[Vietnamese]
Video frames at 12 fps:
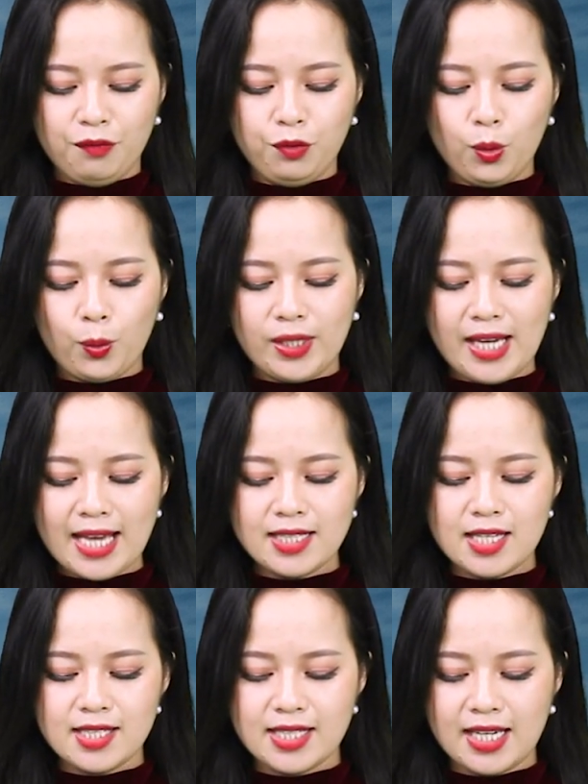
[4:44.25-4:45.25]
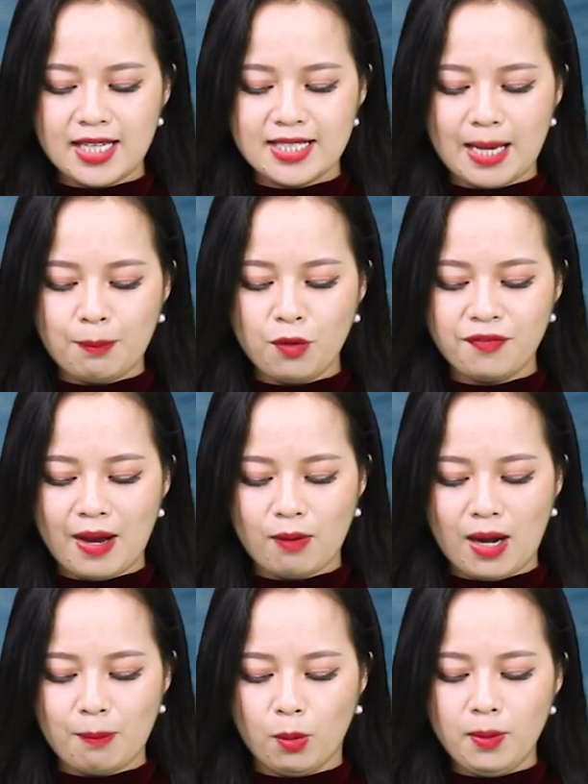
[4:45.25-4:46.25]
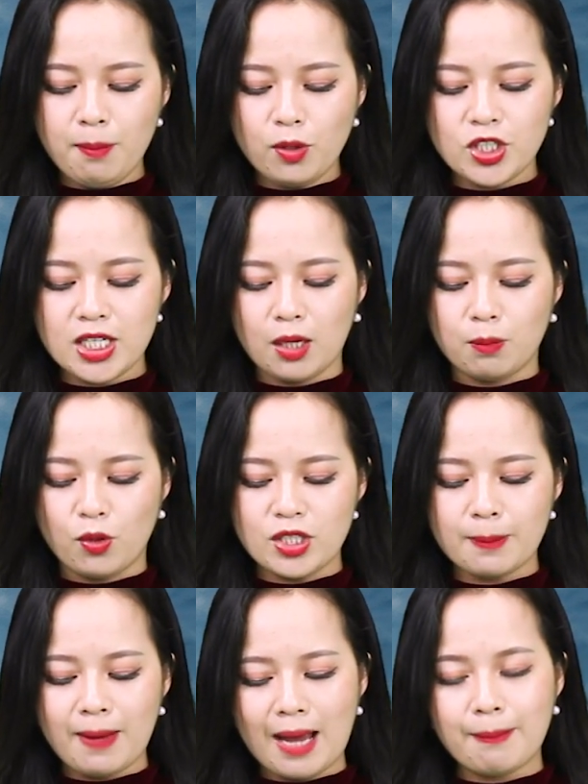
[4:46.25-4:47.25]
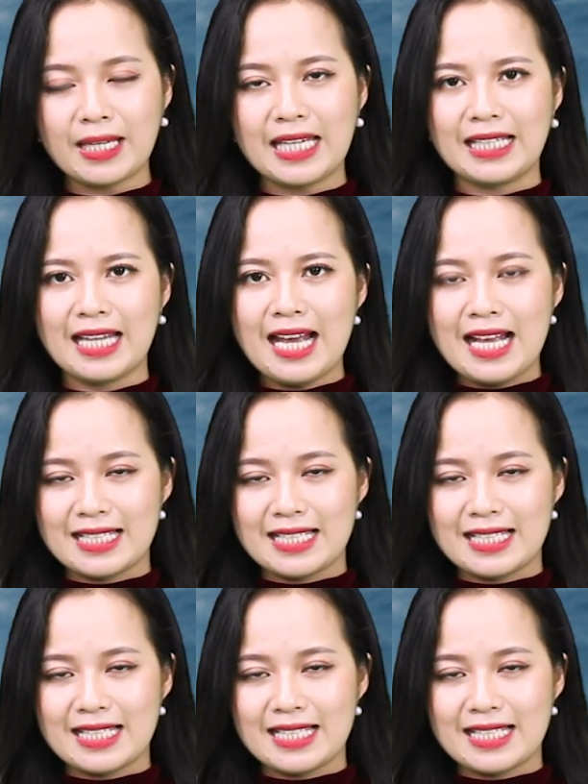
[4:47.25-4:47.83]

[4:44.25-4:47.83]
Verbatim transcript: Phú Quý SCC giá mua vào là 41 triệu 420 nghìn,